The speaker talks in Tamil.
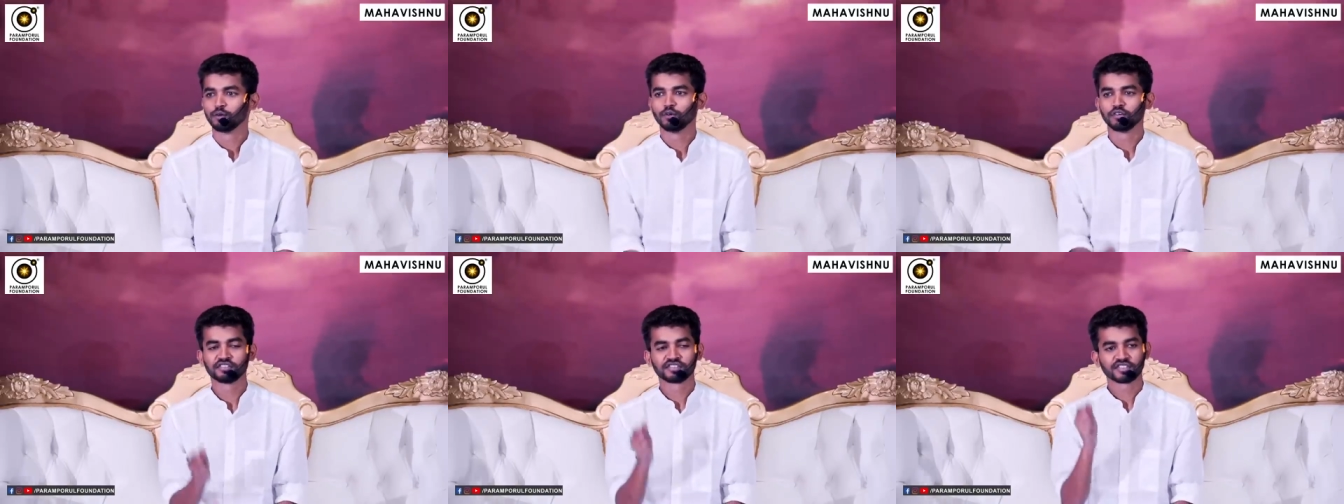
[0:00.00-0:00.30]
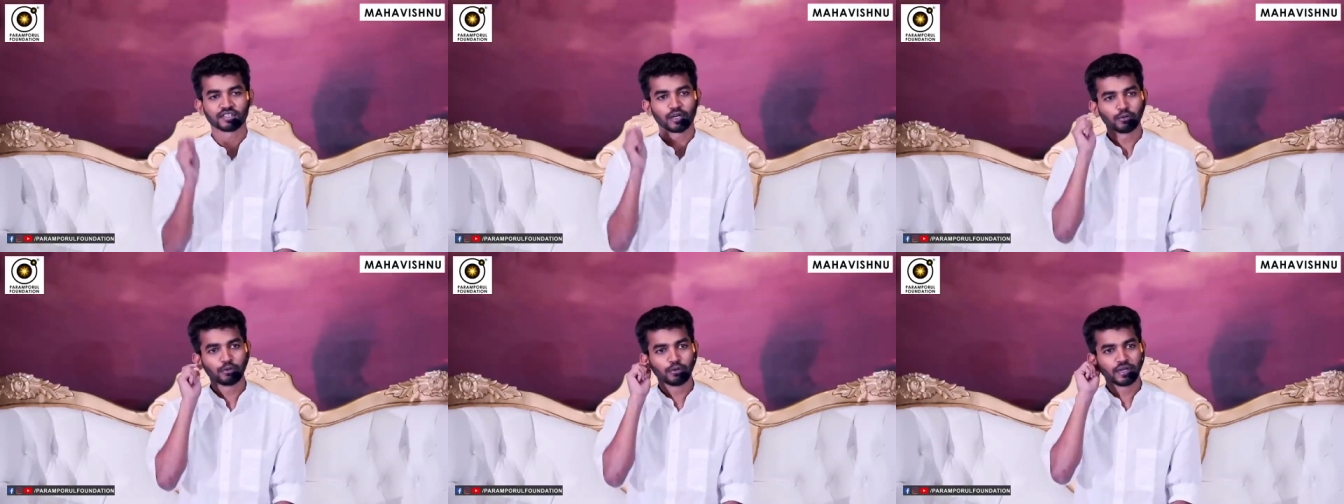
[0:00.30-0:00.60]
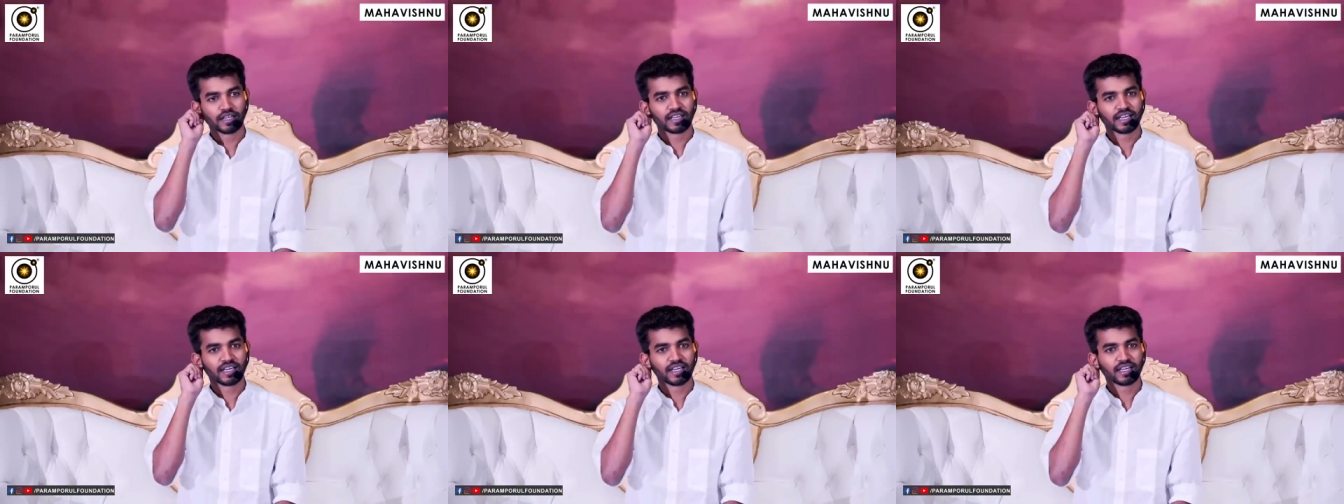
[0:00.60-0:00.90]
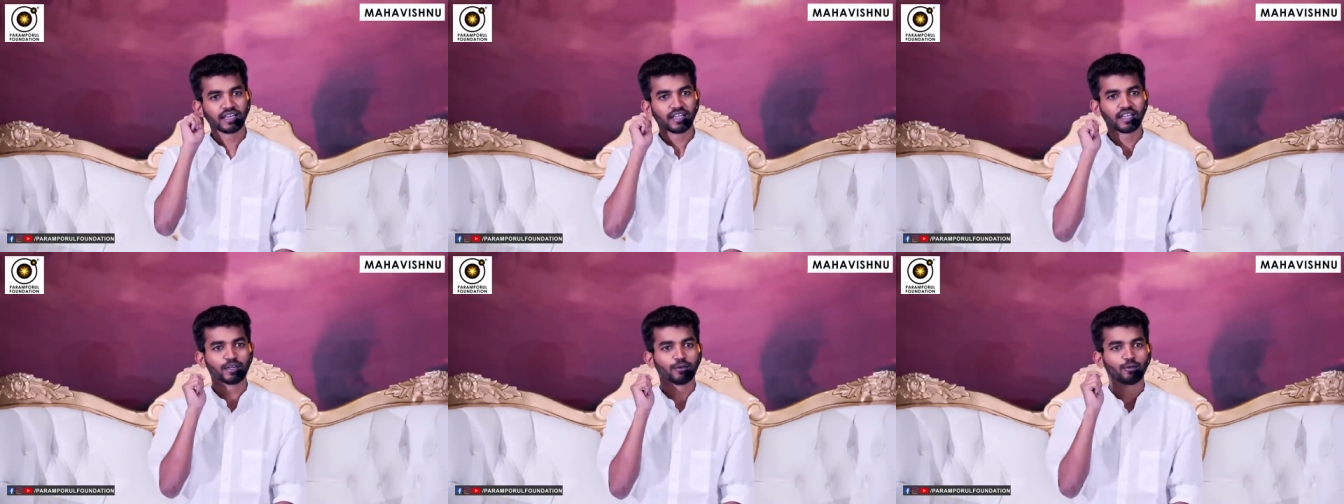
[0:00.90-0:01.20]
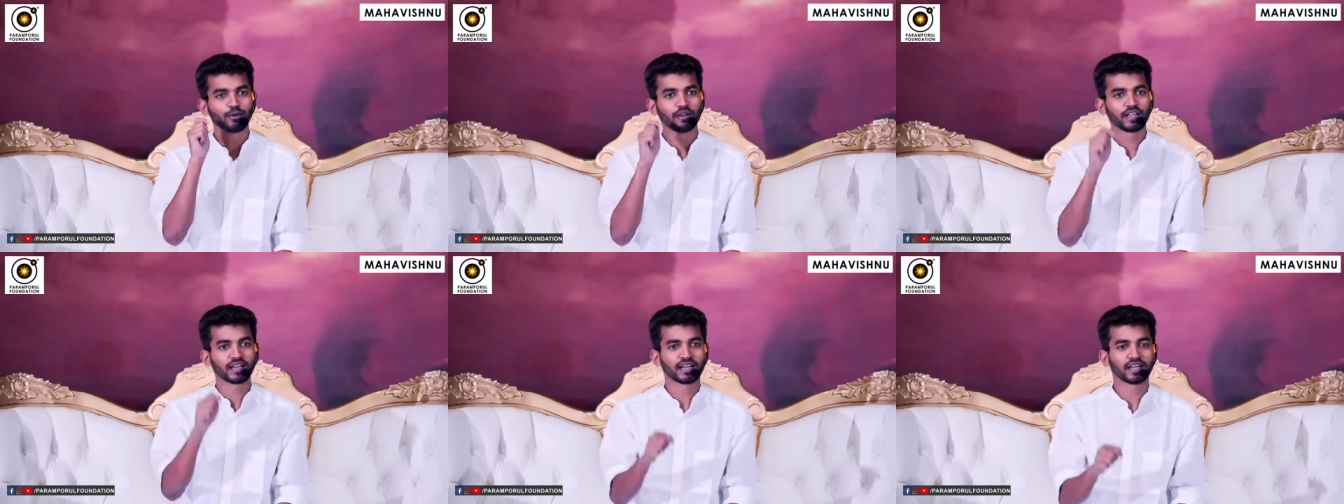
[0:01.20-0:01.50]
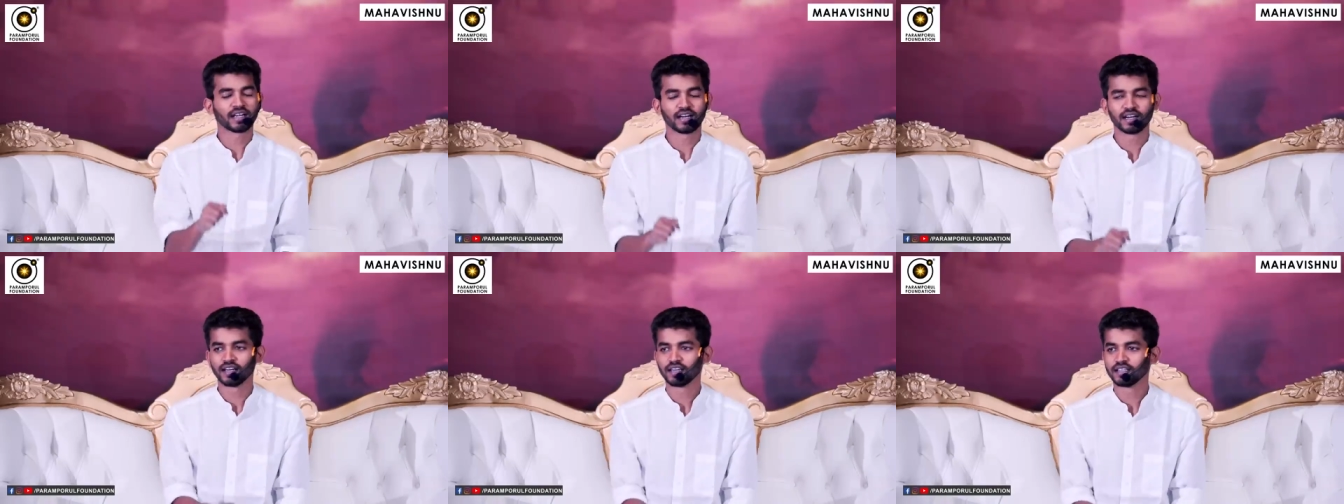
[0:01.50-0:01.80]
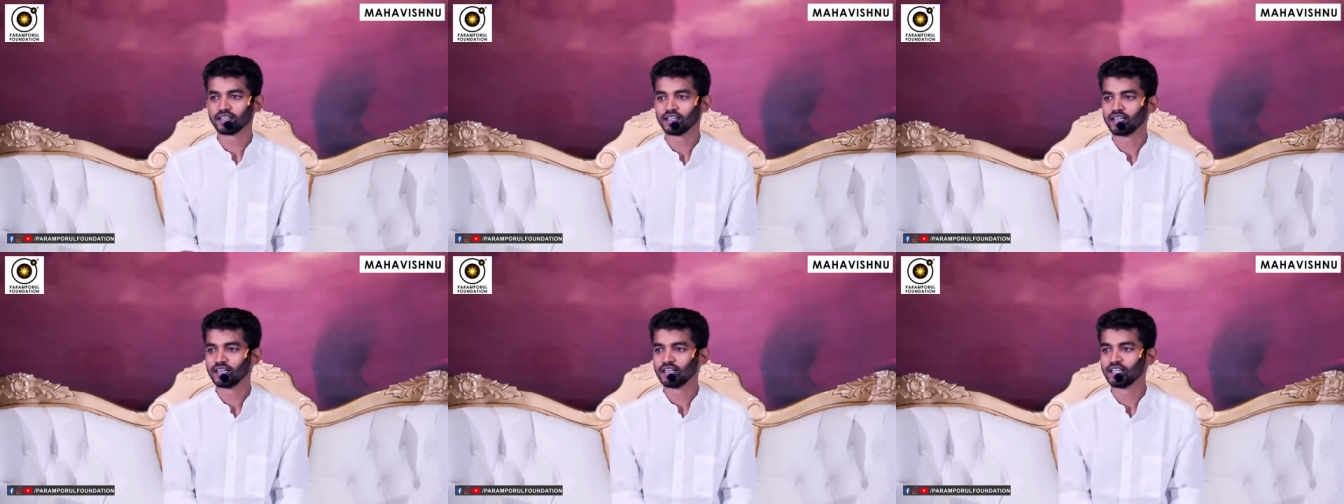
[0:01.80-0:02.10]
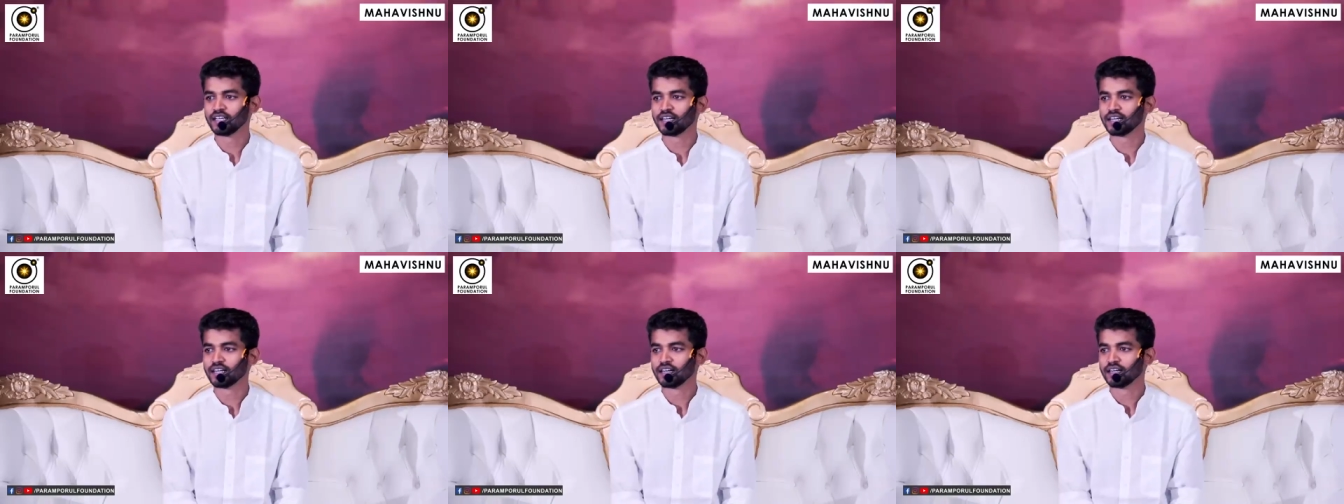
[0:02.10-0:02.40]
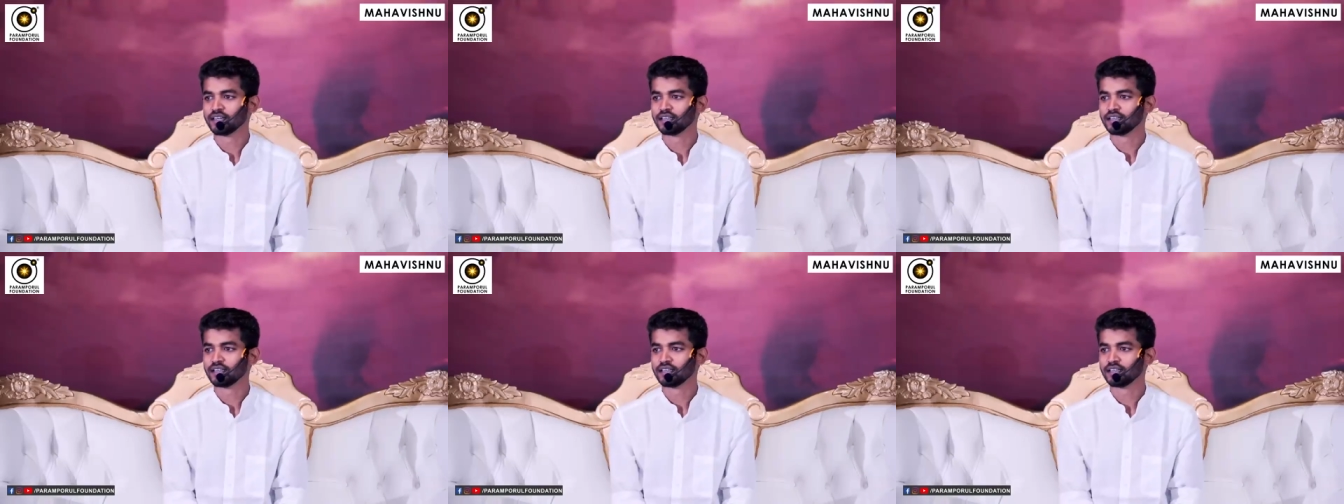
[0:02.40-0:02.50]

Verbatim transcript: ஒரு சவுண்டை கேட்குறீங்க உள்ள ரெக்கார்ட் ஆகுதா இல்லையா